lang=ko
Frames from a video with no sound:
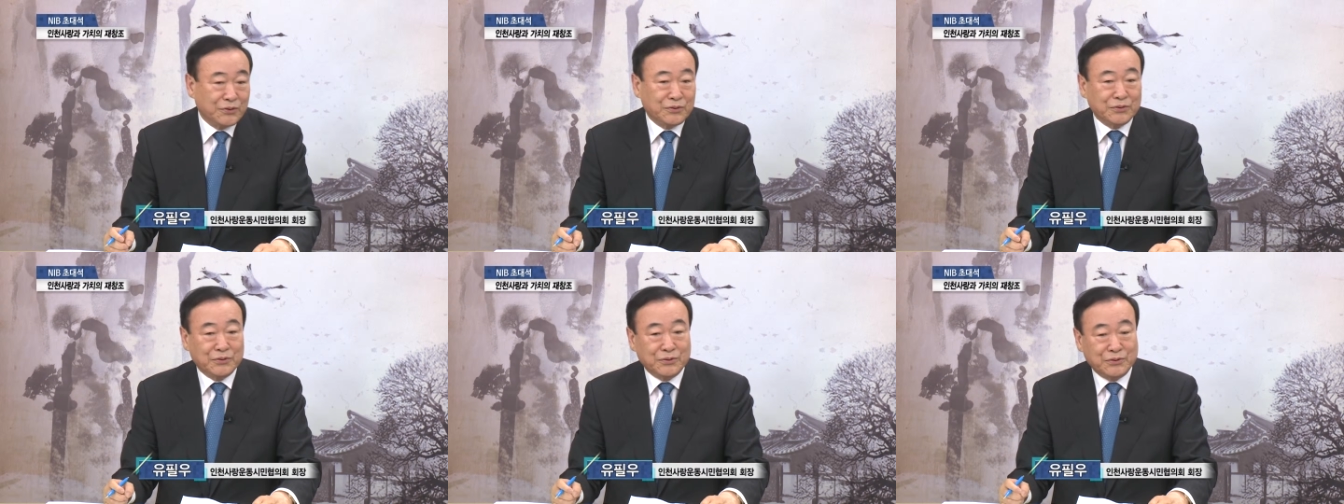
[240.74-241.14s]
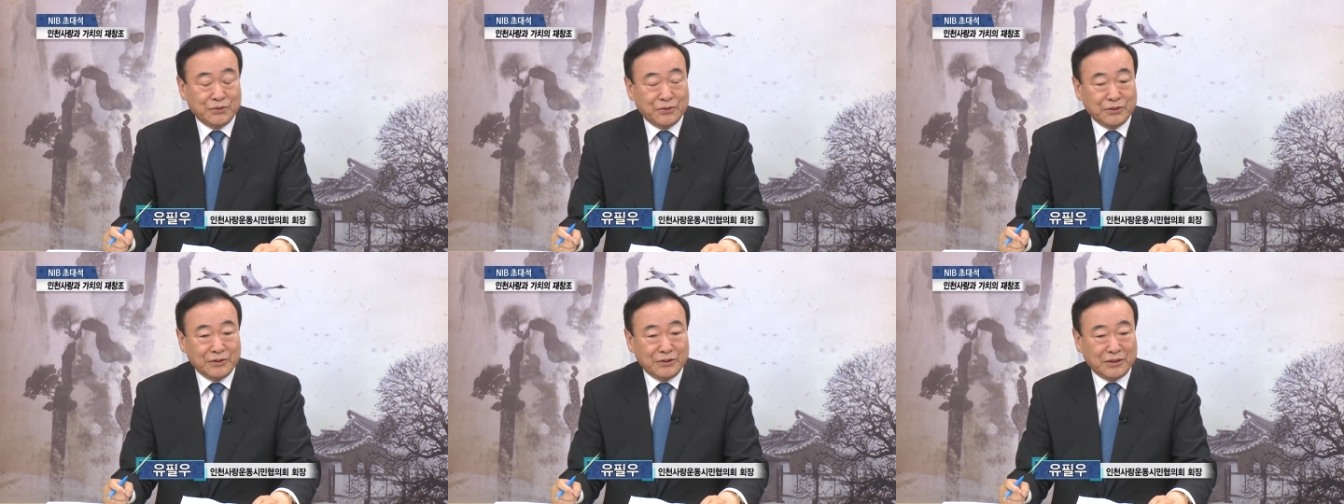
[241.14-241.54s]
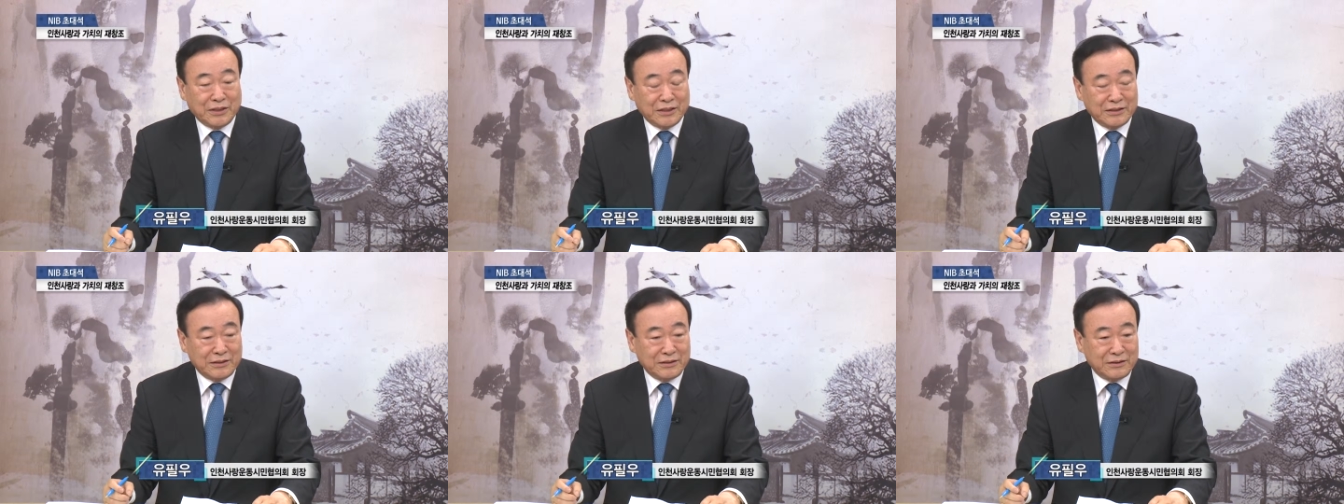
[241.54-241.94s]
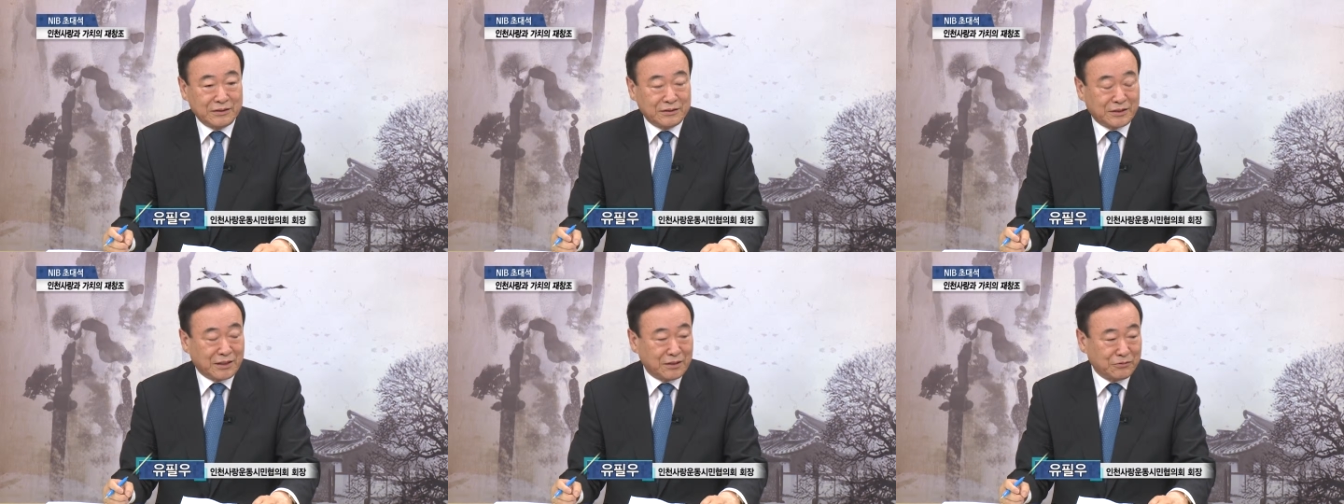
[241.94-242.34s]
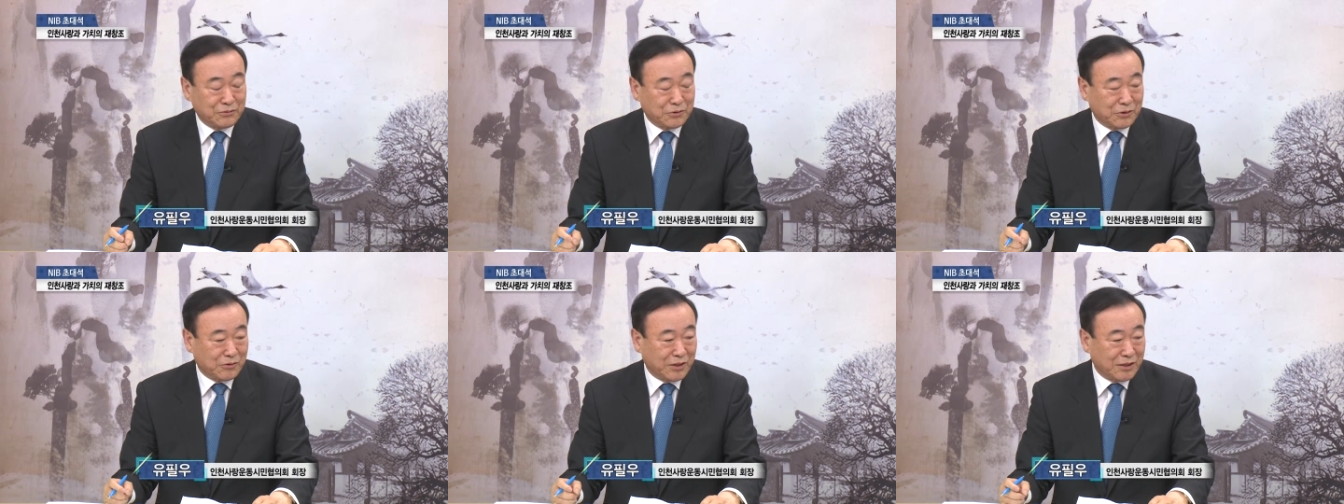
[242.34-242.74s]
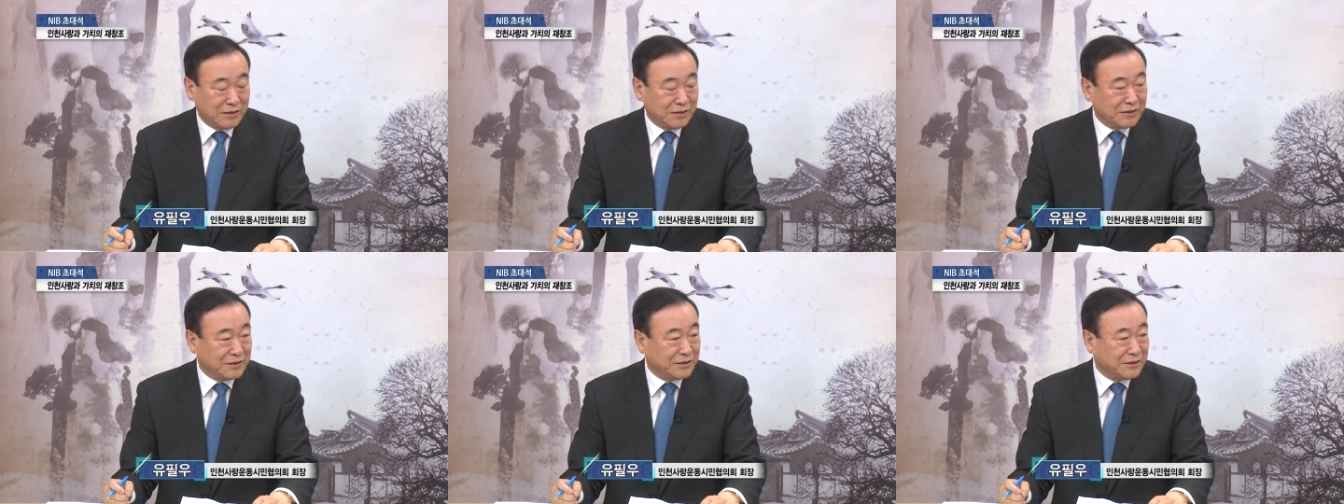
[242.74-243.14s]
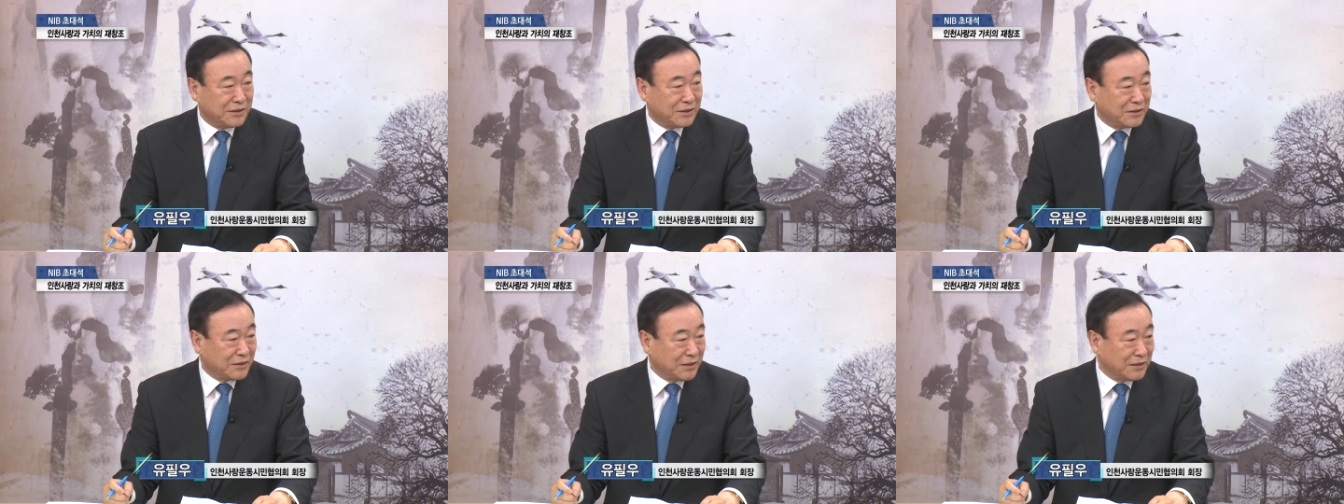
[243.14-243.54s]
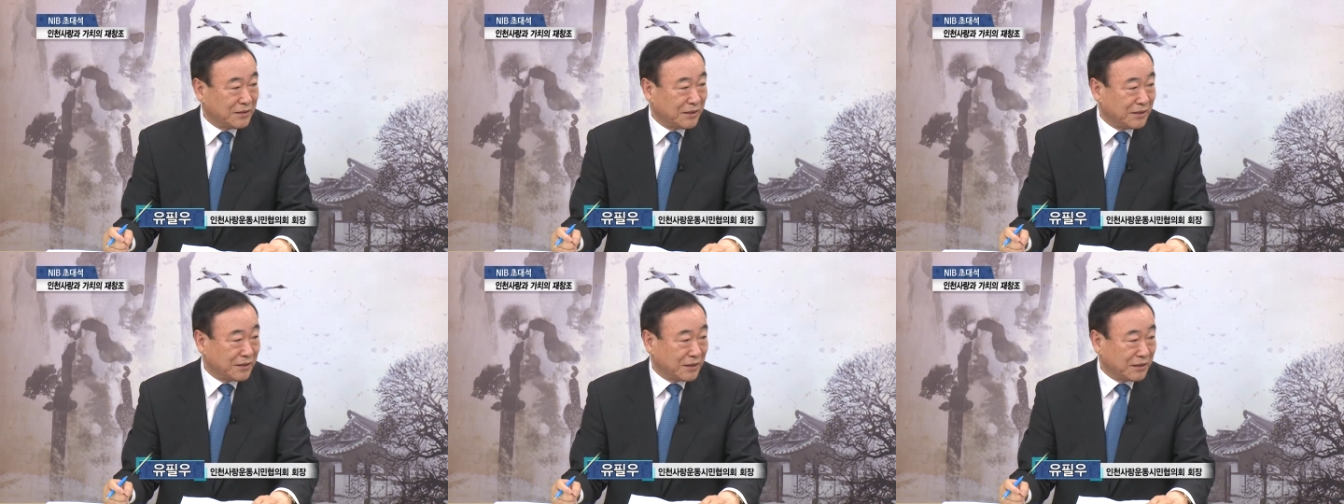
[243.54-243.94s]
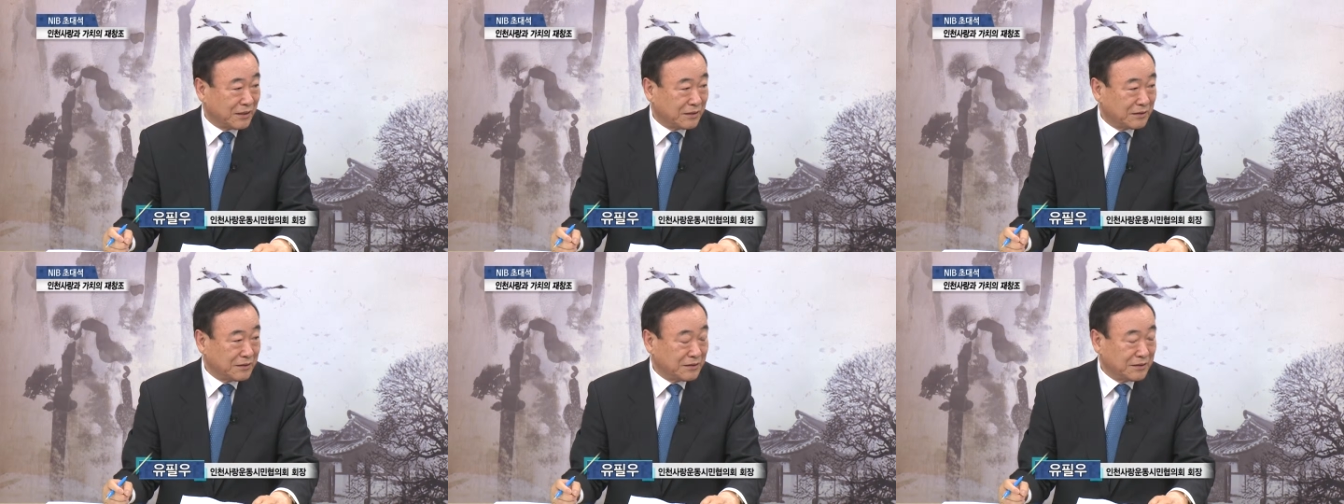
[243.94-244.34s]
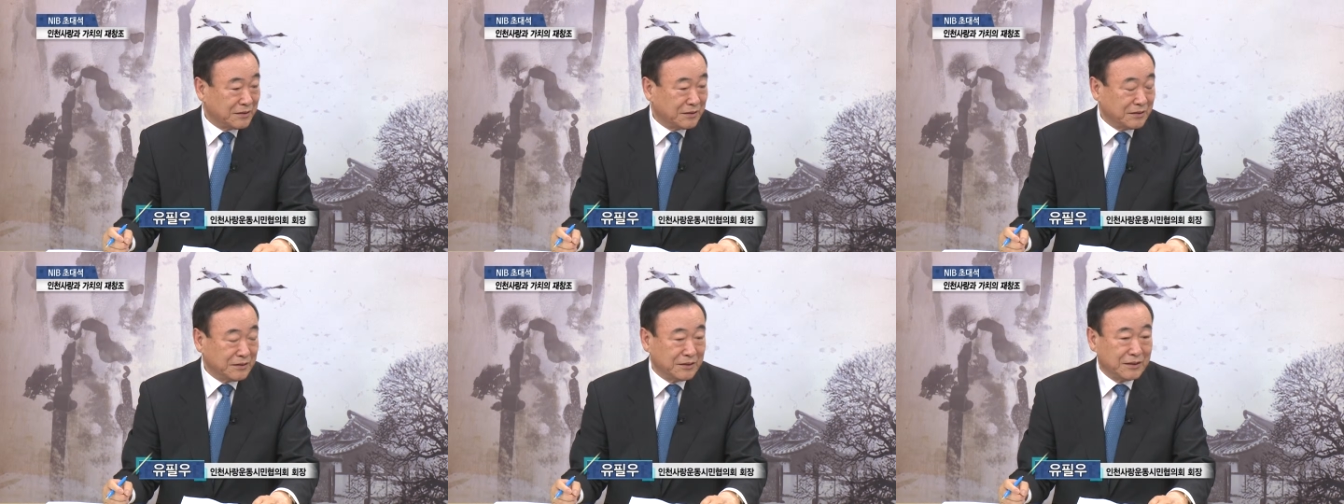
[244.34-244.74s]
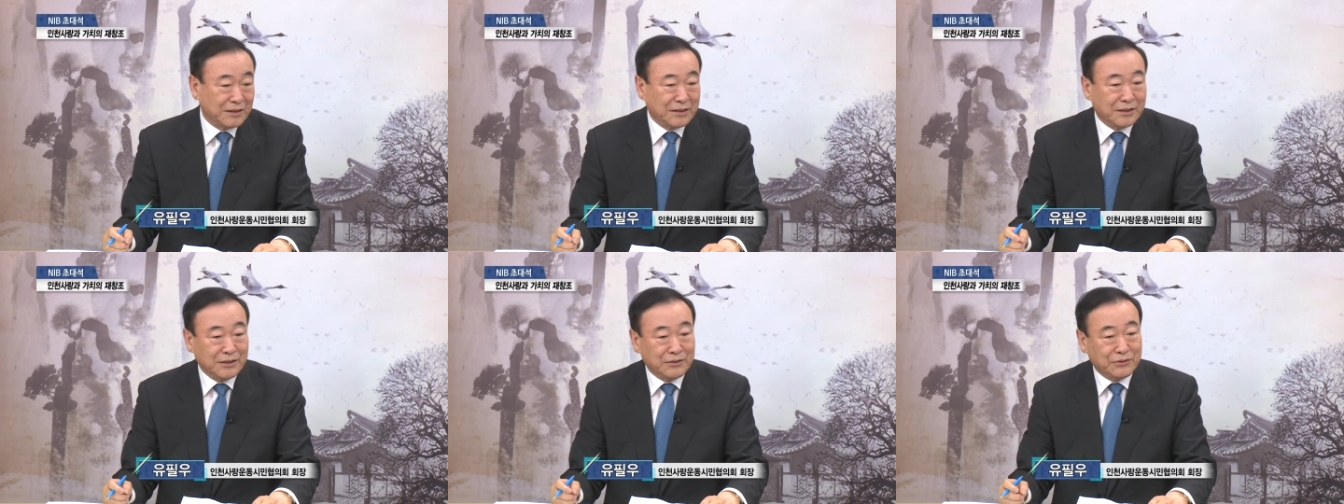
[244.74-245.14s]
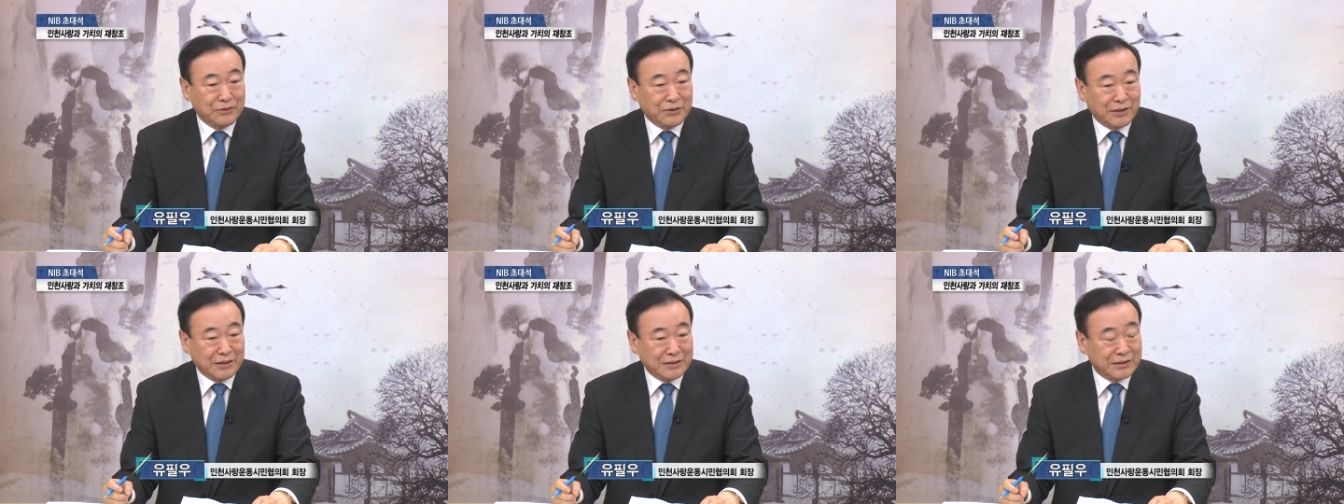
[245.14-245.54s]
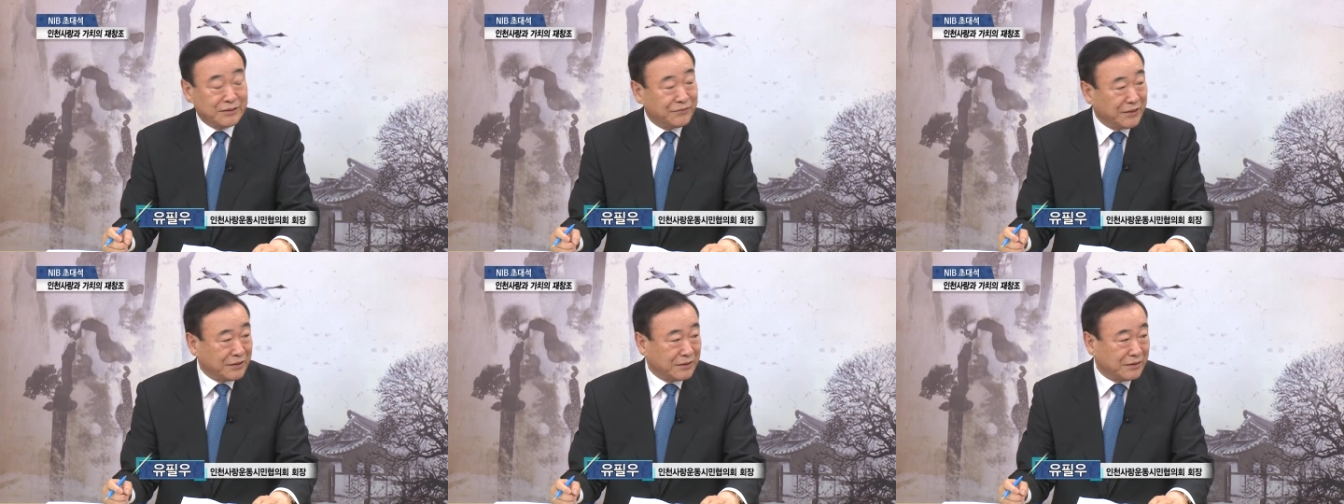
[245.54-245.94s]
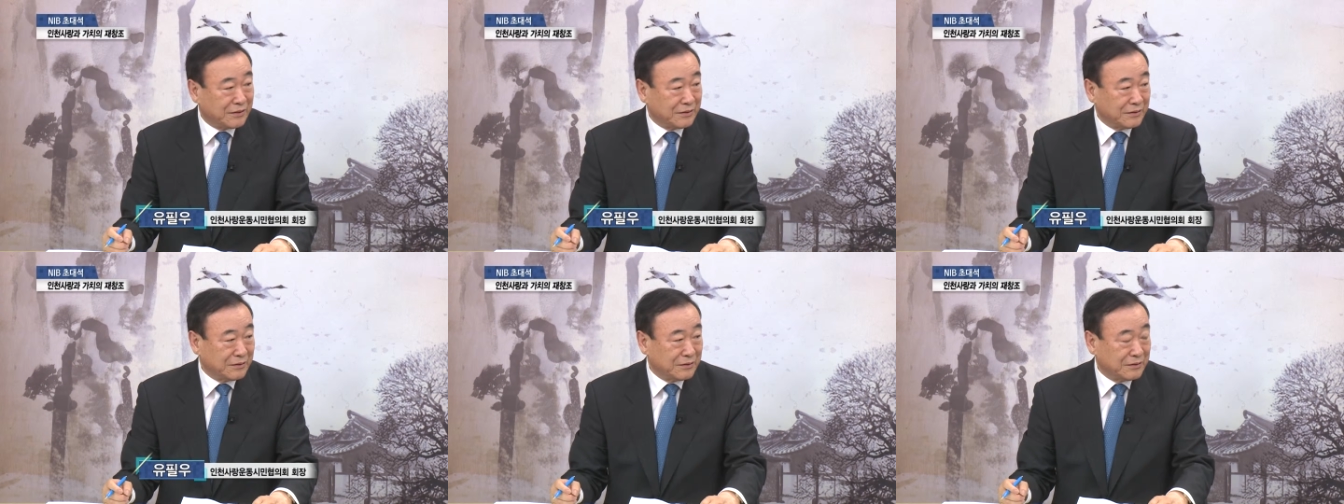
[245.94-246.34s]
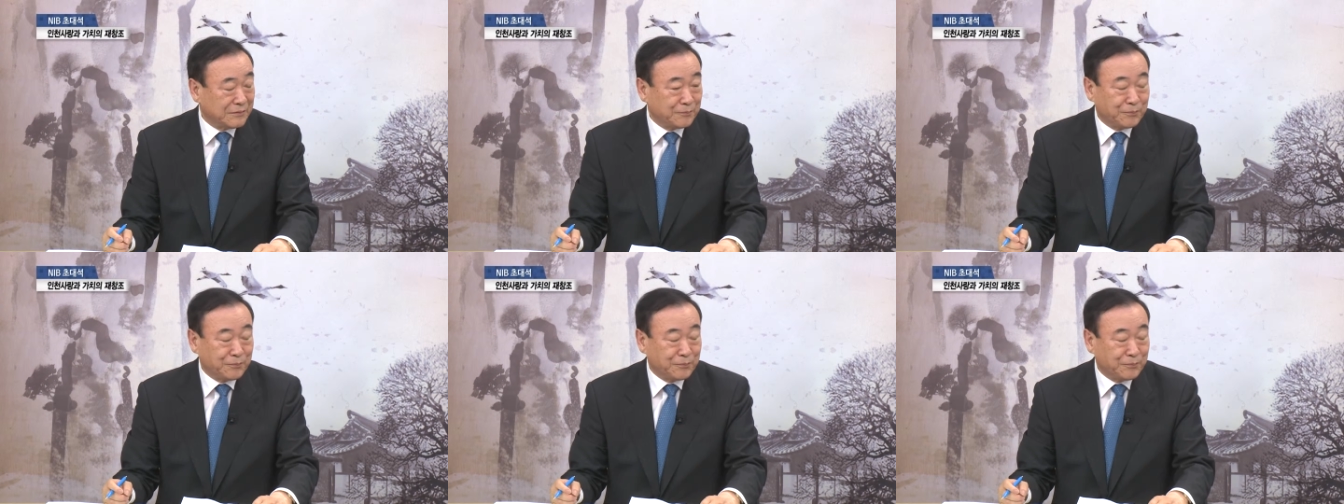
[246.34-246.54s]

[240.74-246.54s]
또 여러 가지 인천 사랑 운동 관련된 스티커의 제작이라든지 또 여러 가지 이벤트